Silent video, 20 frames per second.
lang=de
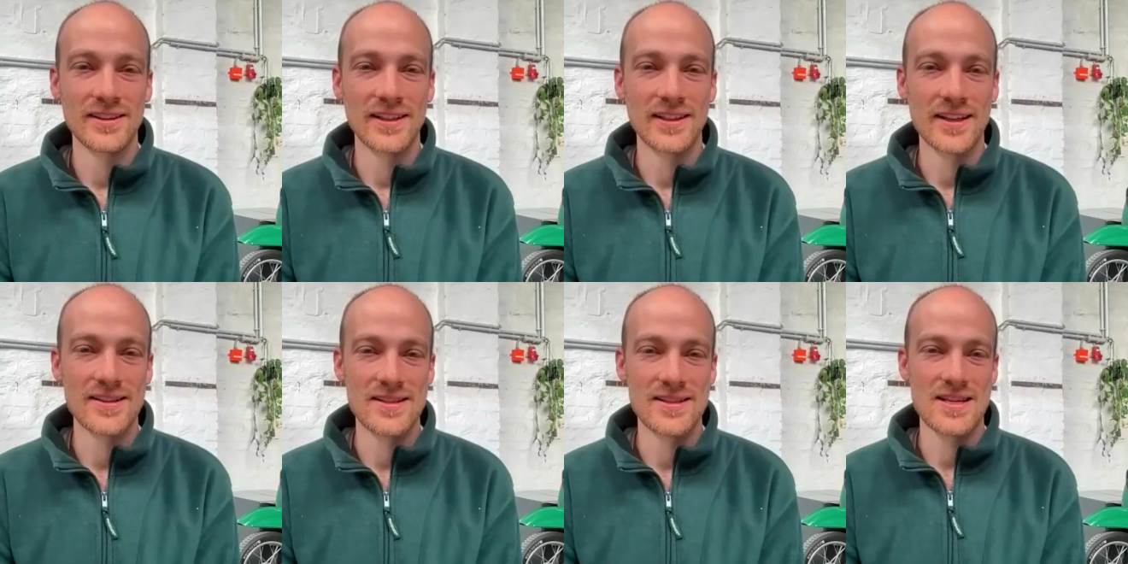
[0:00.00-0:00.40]

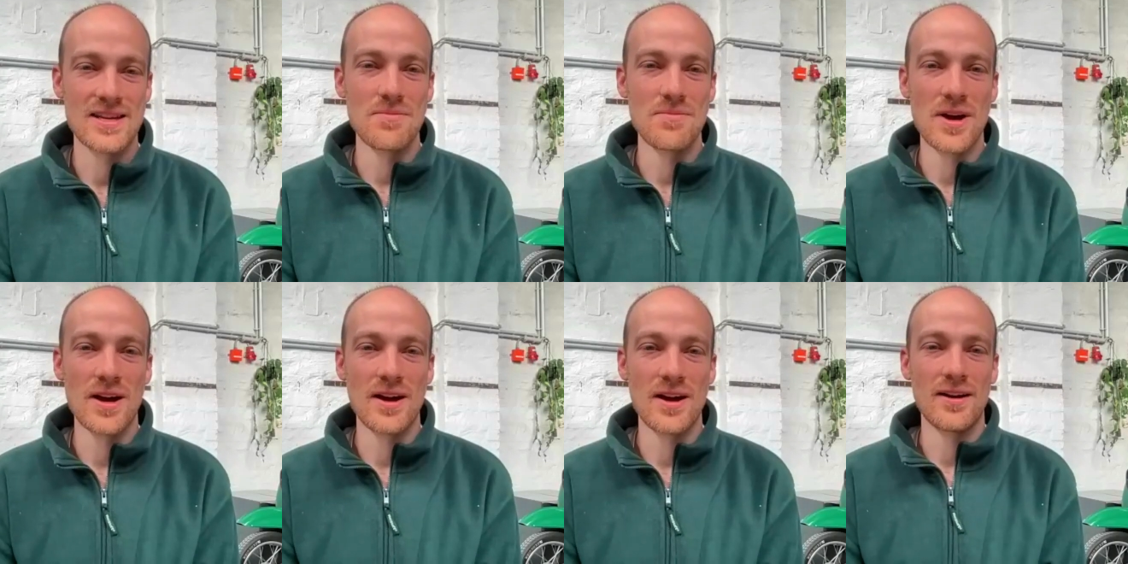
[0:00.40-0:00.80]
äh, jetzt
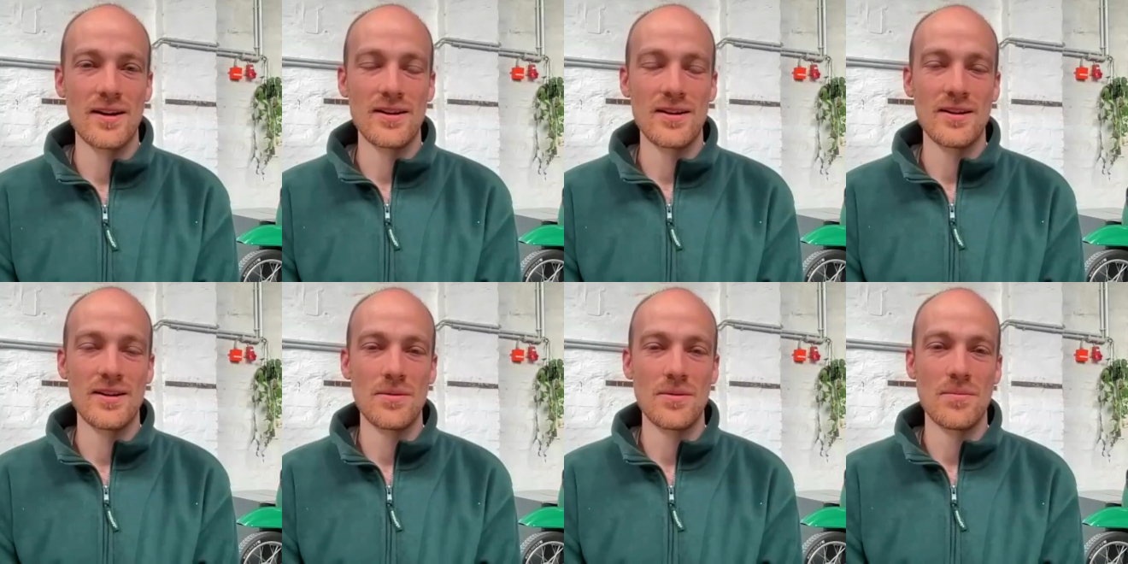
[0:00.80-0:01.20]

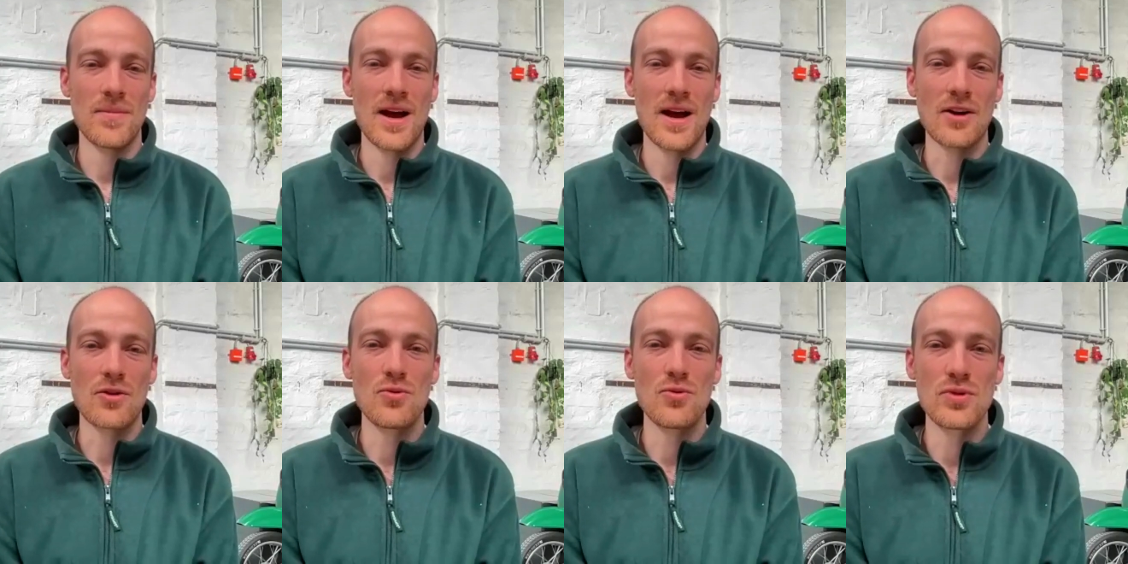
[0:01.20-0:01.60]
immer
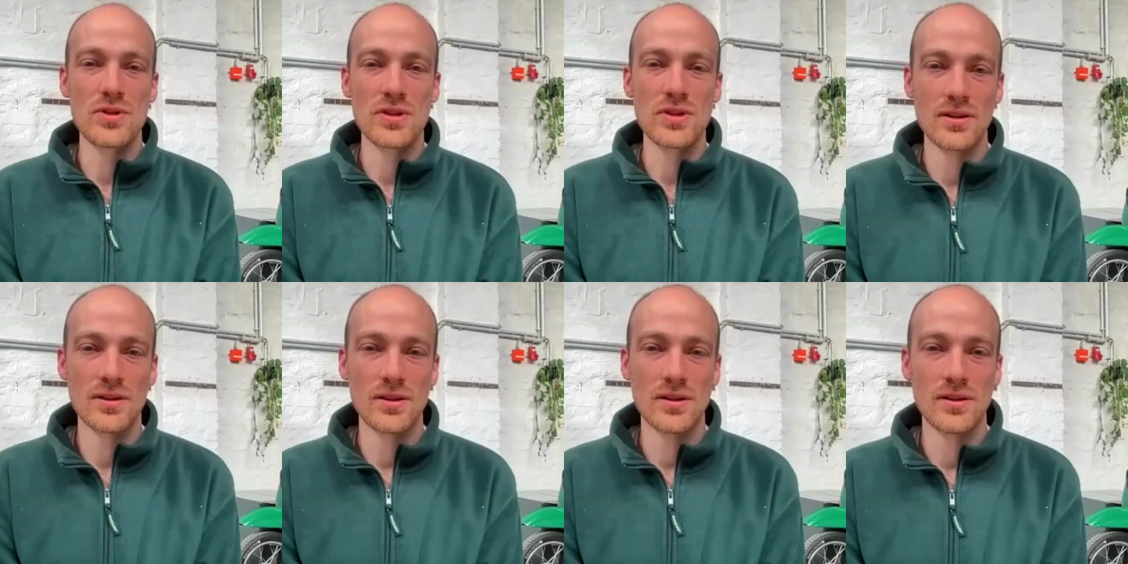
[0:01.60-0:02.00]
ähm,
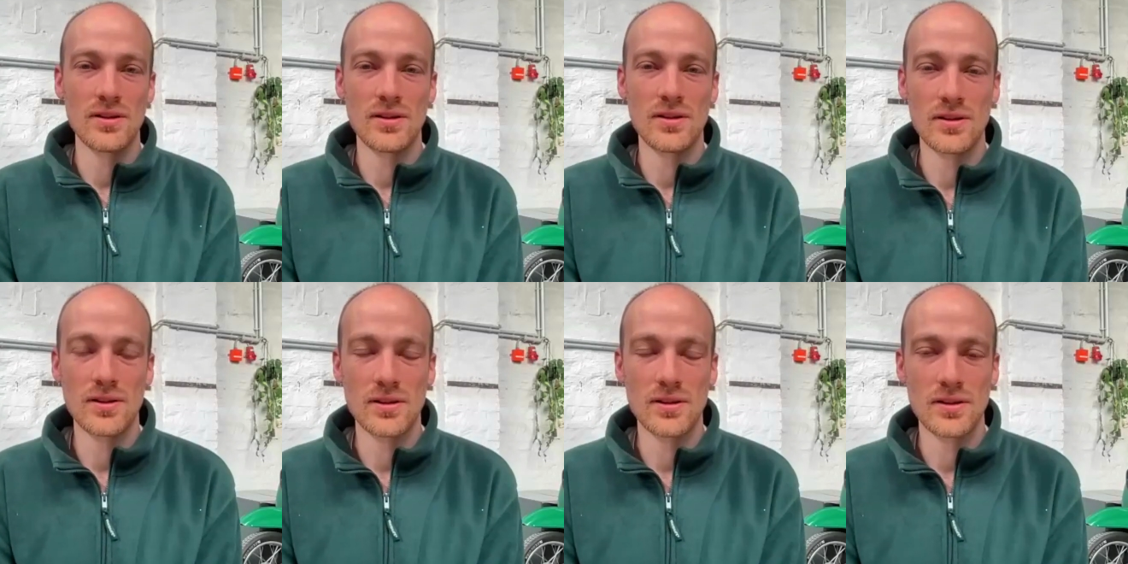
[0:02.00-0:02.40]

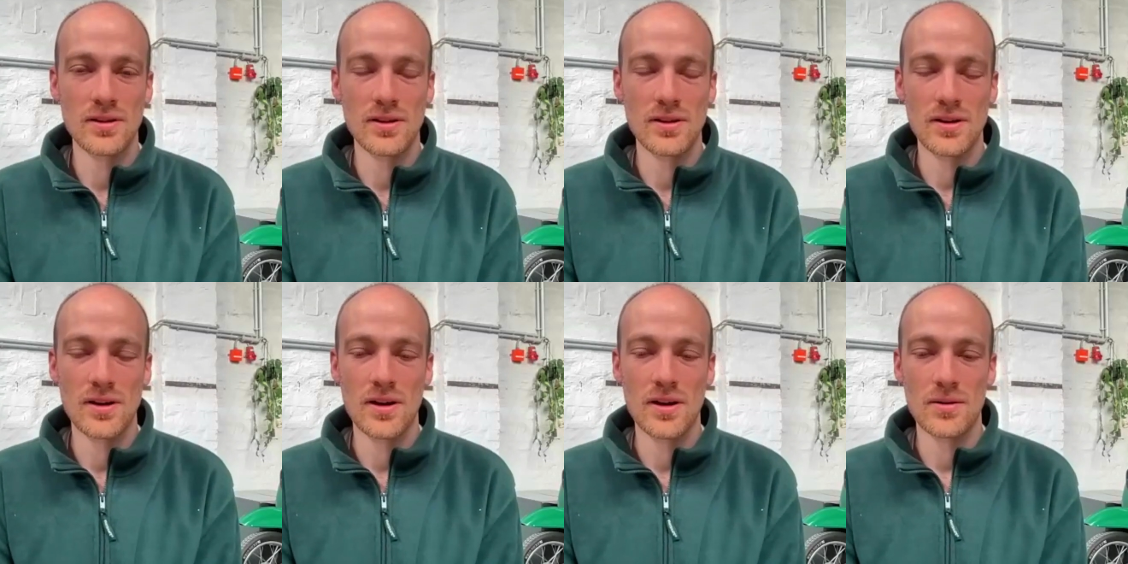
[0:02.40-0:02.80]

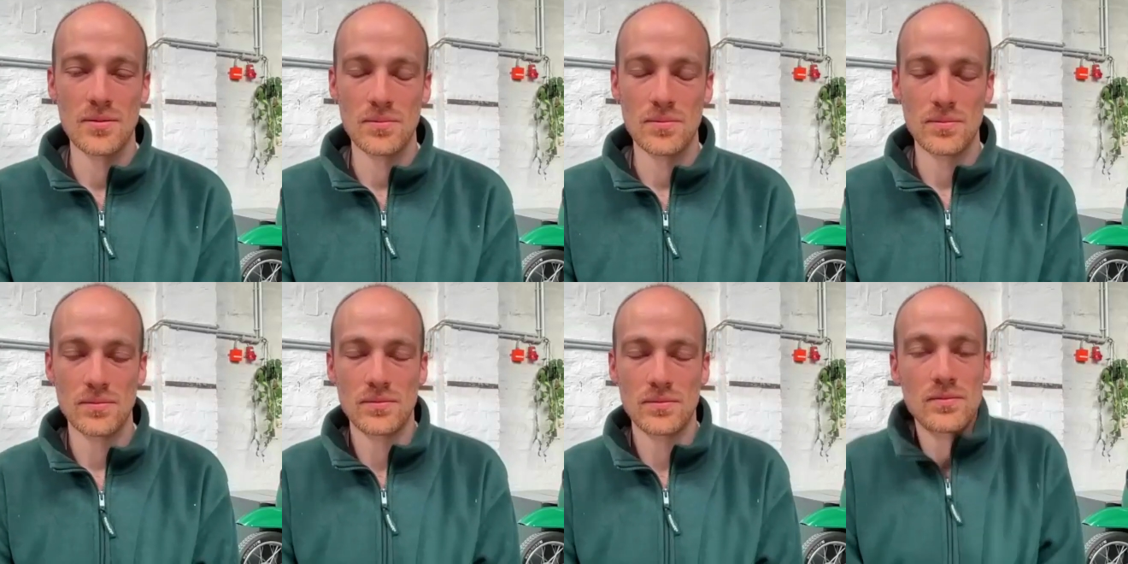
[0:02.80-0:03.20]
akuter äh,
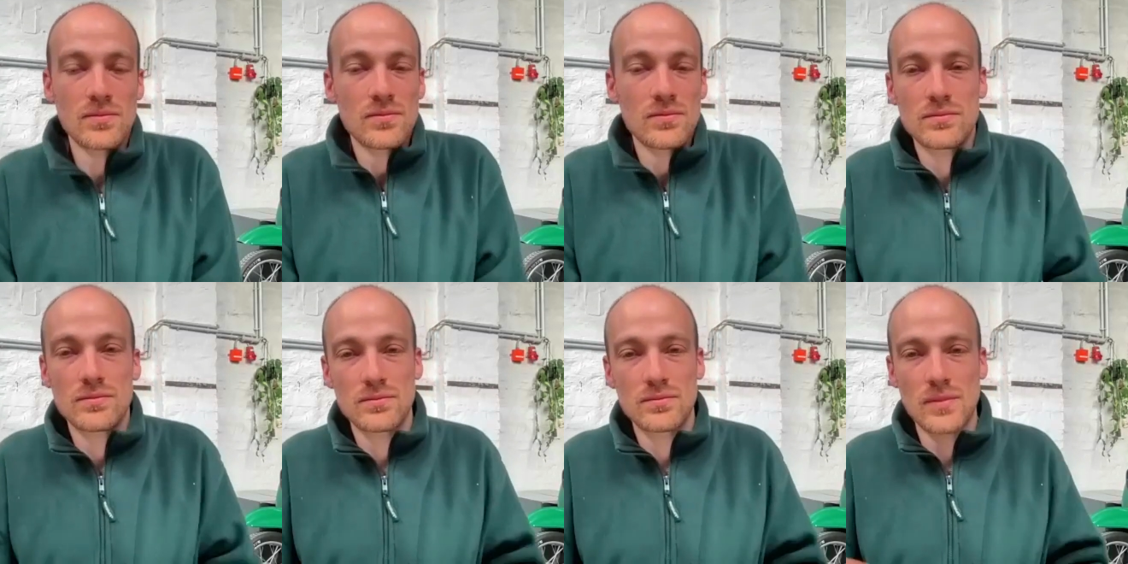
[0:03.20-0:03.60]
ähm,